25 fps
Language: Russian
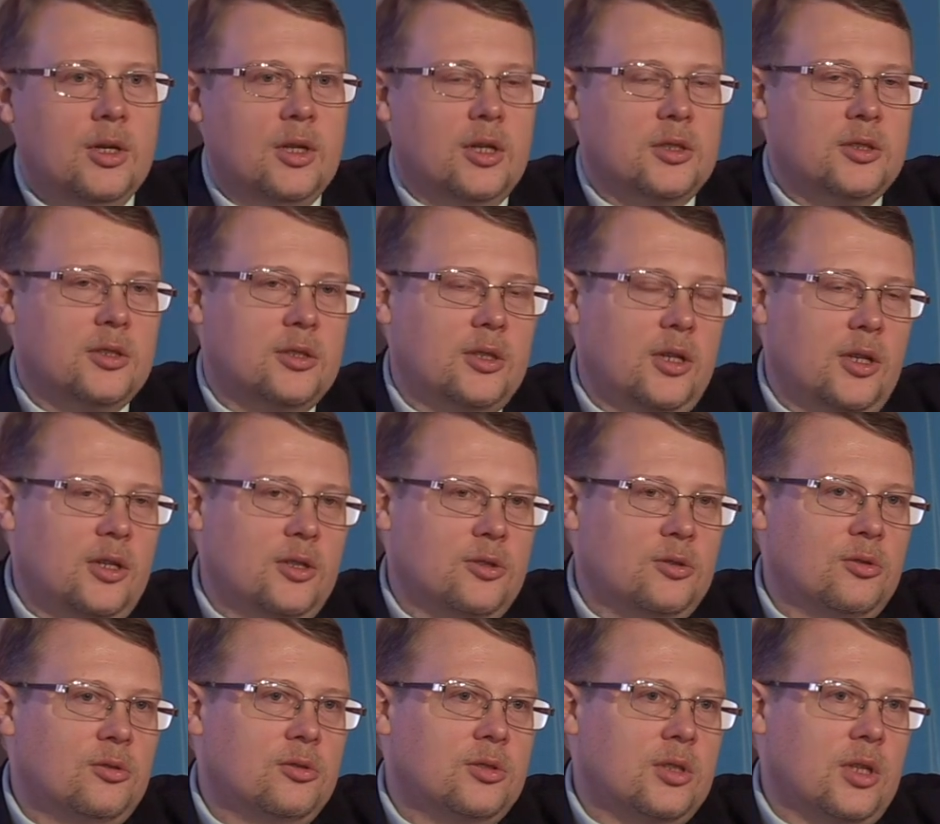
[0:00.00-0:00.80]
Значит,
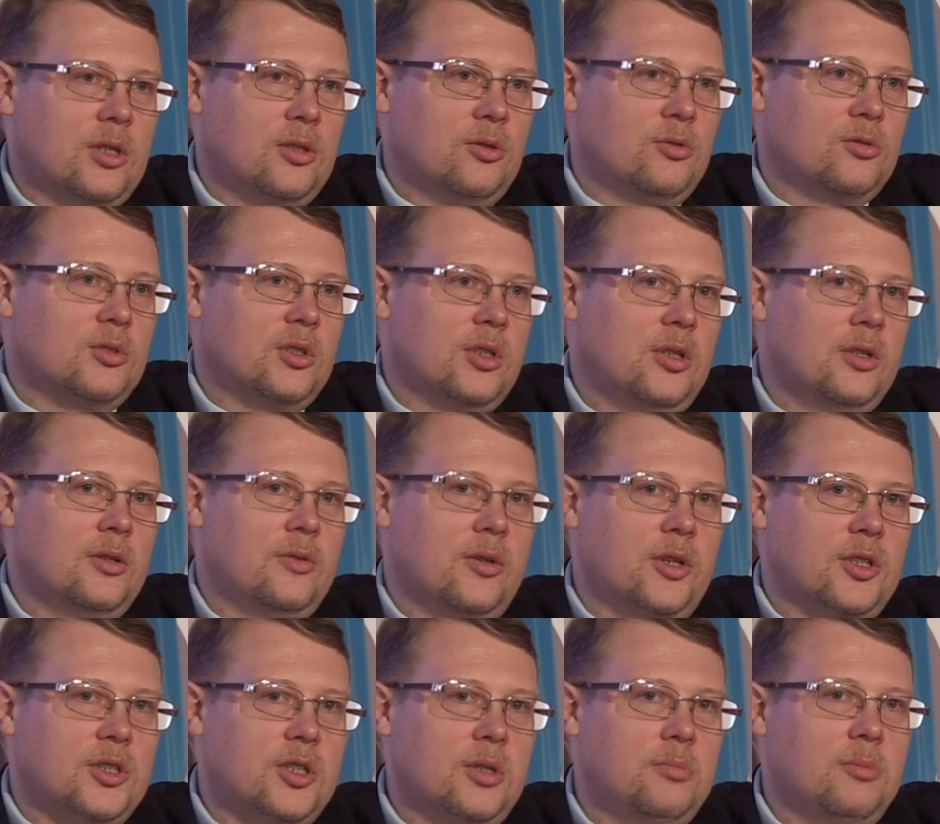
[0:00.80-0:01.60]
реализуются они уже
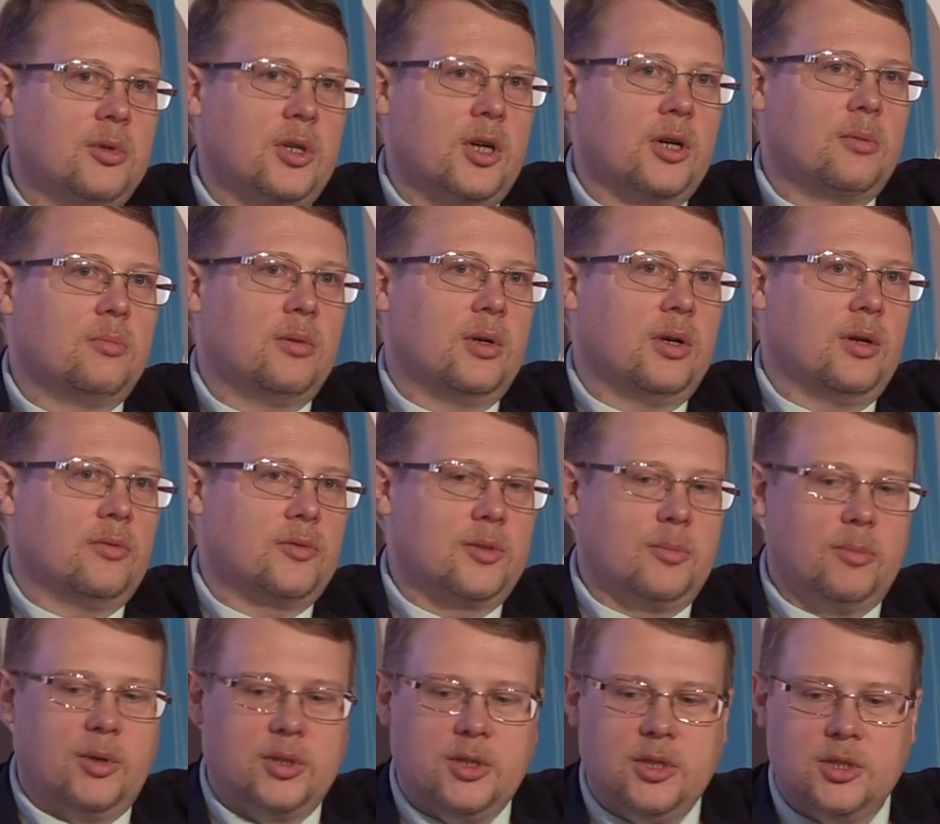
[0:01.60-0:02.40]
в режиме как бы
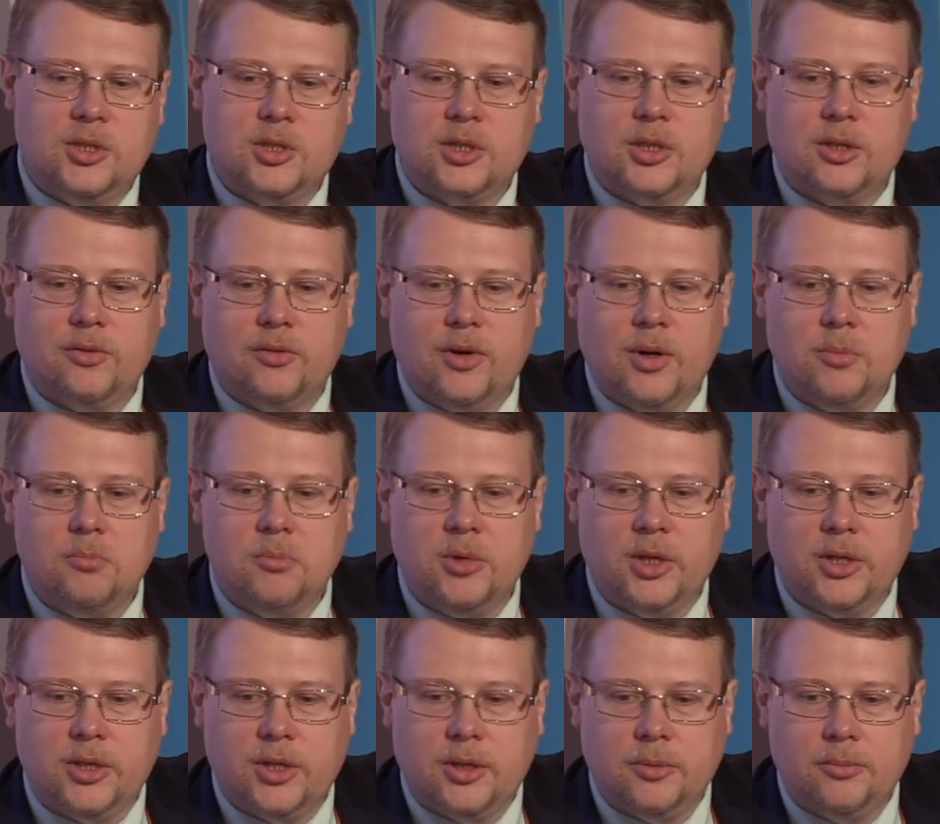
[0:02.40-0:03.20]
автоматического
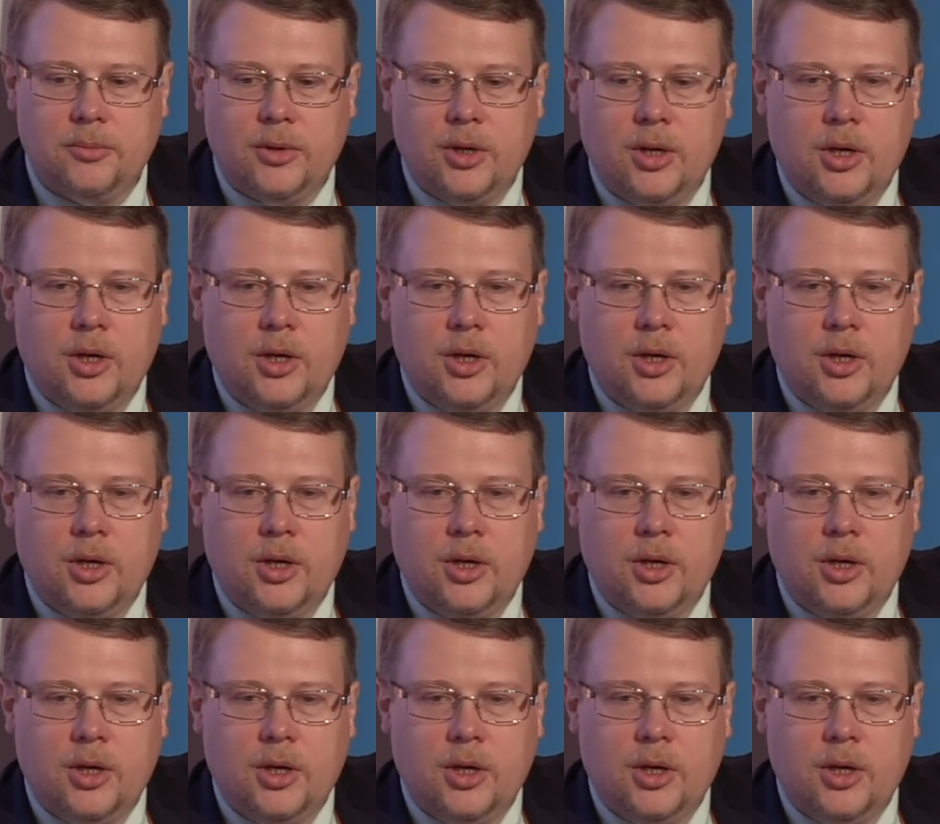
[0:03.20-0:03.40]
обмена.